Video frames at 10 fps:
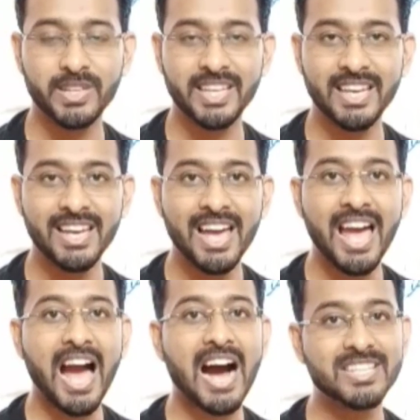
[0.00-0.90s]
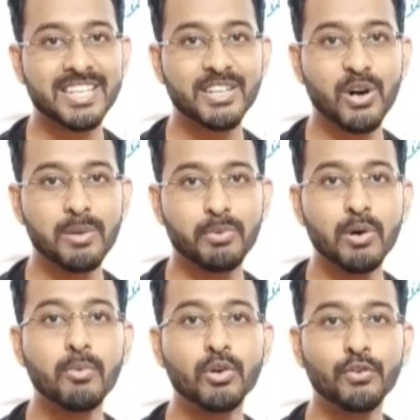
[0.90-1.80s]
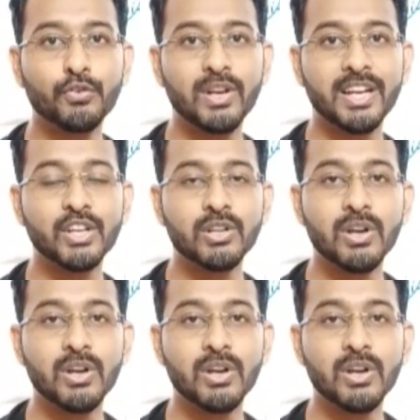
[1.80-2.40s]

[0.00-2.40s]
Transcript: নিয়ে আজকের গল্প বনুফুলের